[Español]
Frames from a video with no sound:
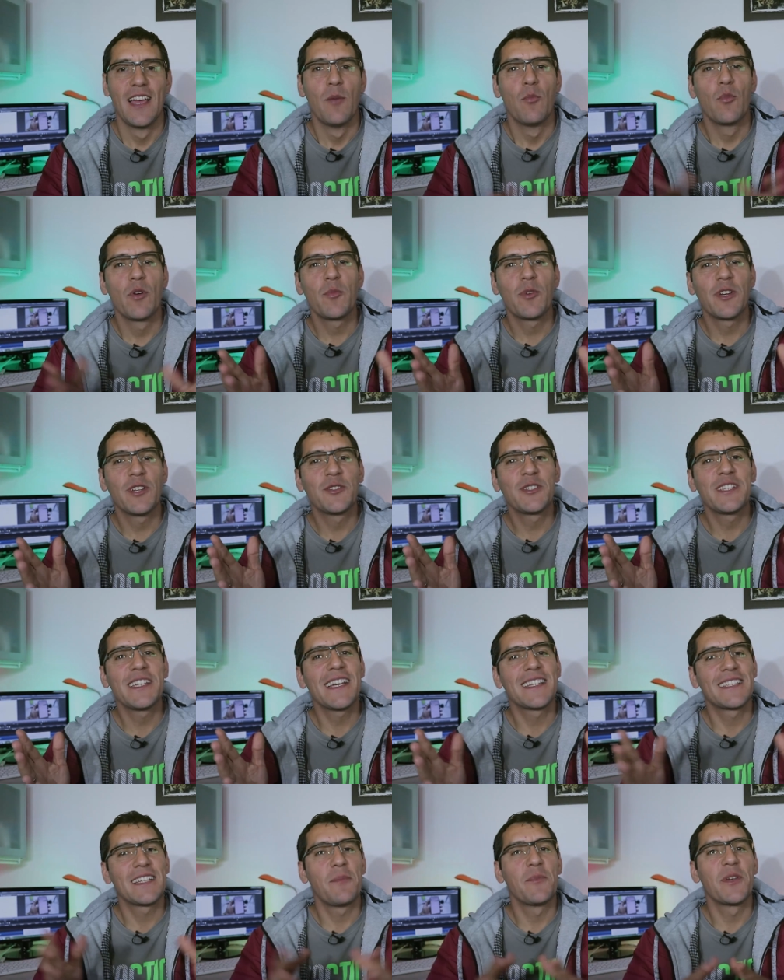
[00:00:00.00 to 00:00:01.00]
Muy buenos
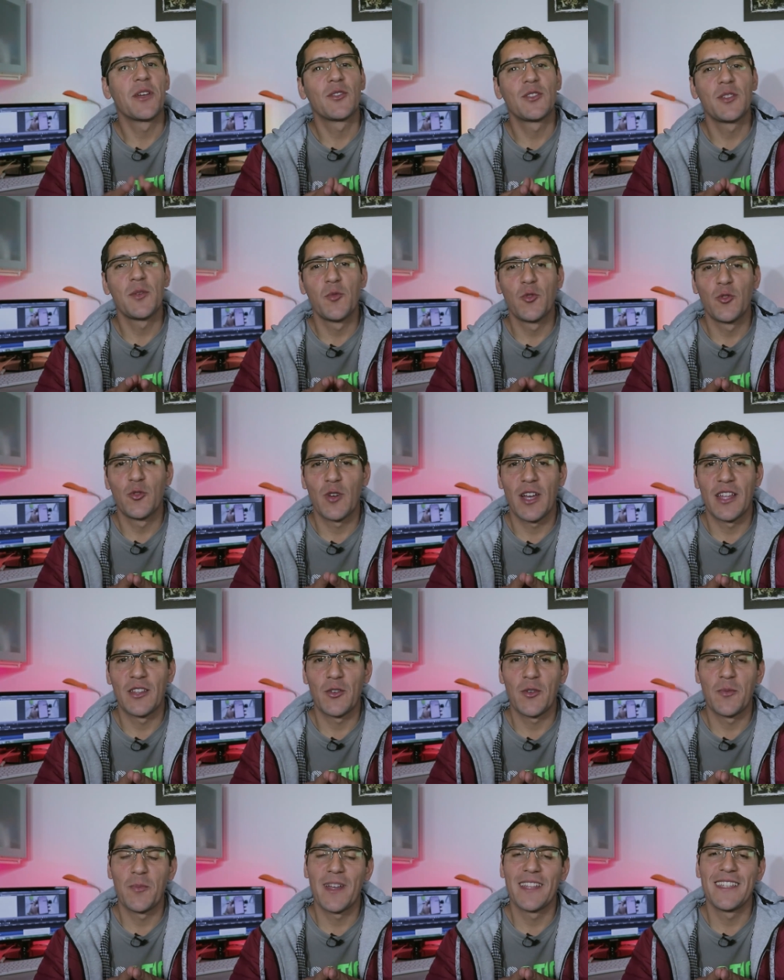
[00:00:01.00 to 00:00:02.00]
días amigos de Mundo
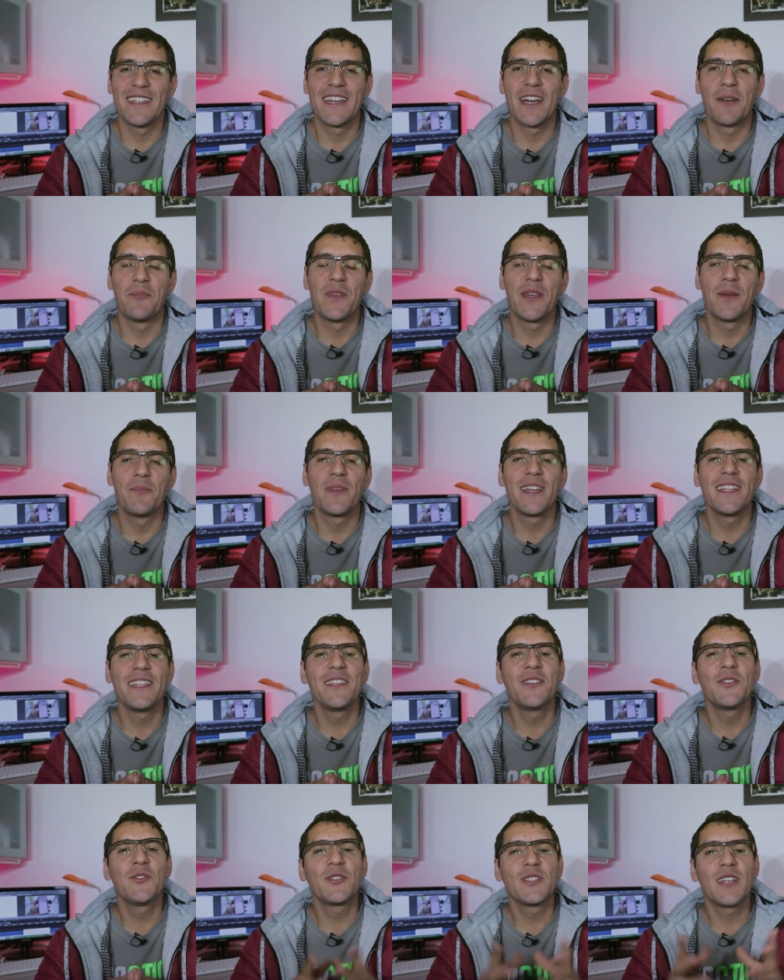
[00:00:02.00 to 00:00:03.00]
Android Manía,
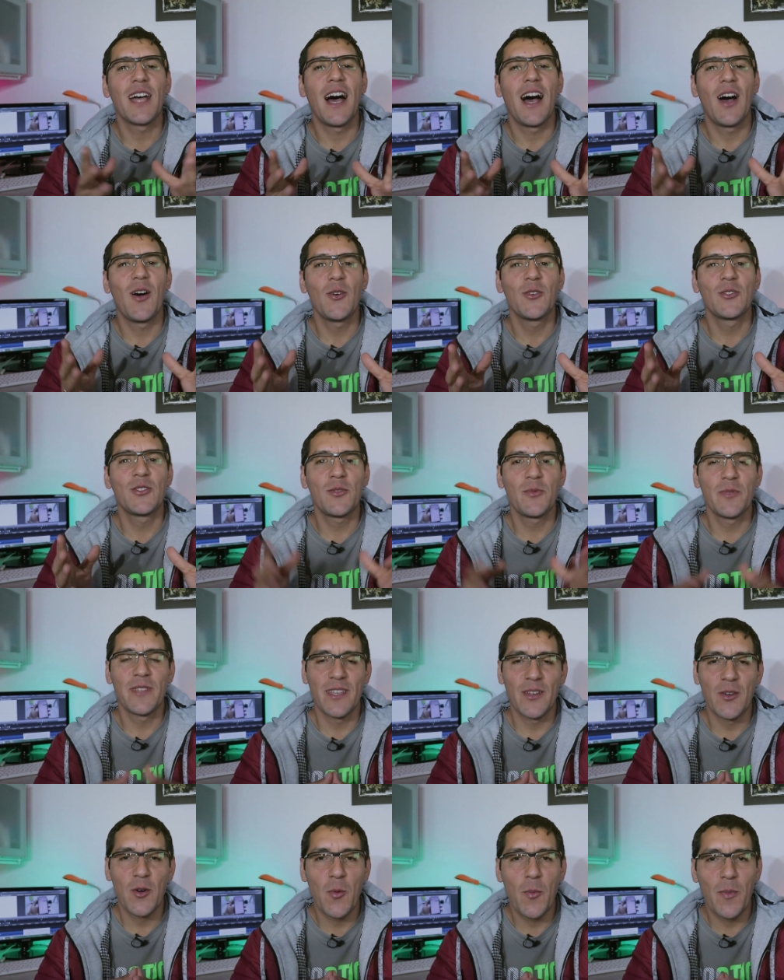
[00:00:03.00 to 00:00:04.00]
bienvenidos a otro
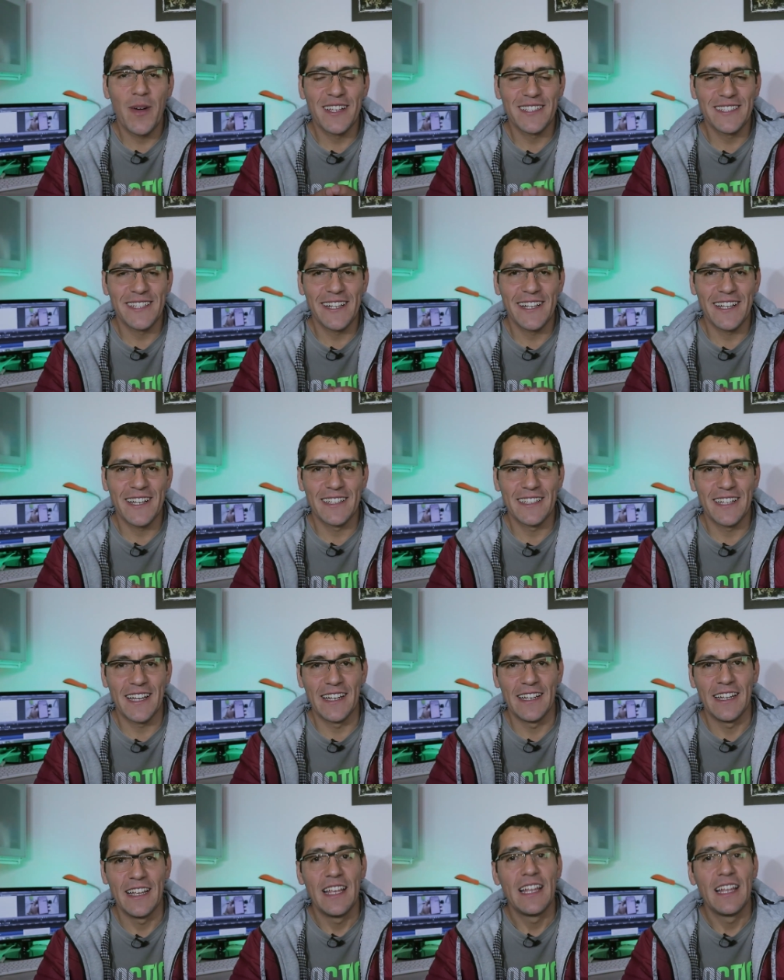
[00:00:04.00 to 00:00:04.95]
video más del canal.